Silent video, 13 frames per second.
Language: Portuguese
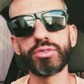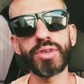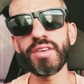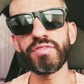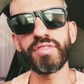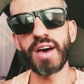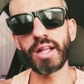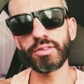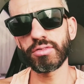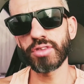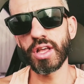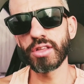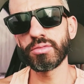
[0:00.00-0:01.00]
Isso é fato,
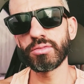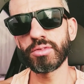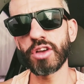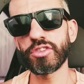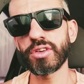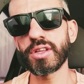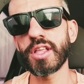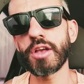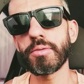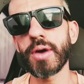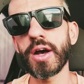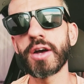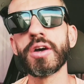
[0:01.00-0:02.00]
isso aí não, acho que
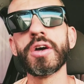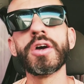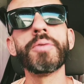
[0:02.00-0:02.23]
nenhuma.